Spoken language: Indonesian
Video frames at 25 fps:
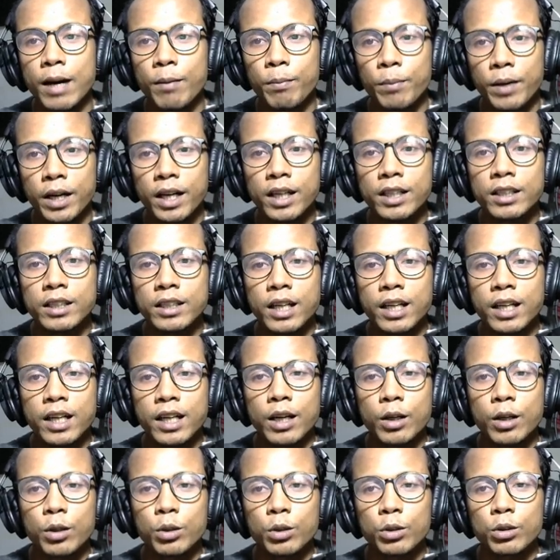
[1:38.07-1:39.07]
apa
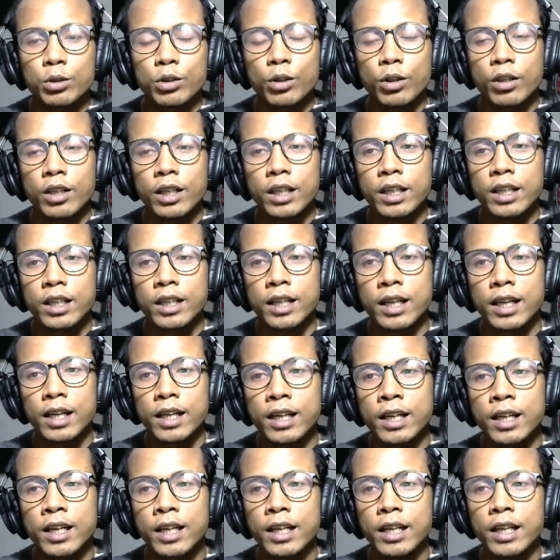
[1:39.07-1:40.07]
antara kursus online
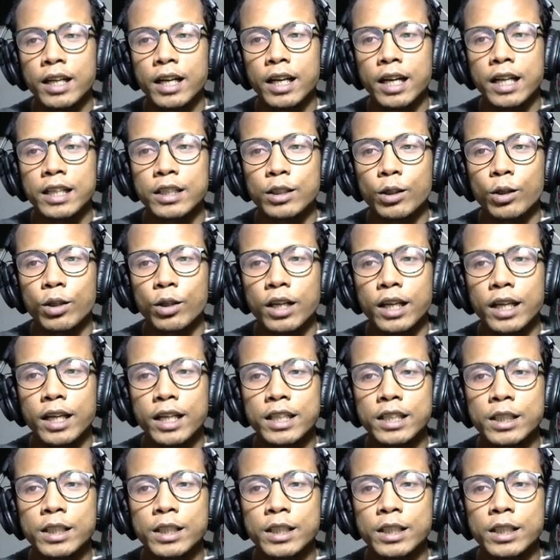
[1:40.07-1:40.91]
dan kelas online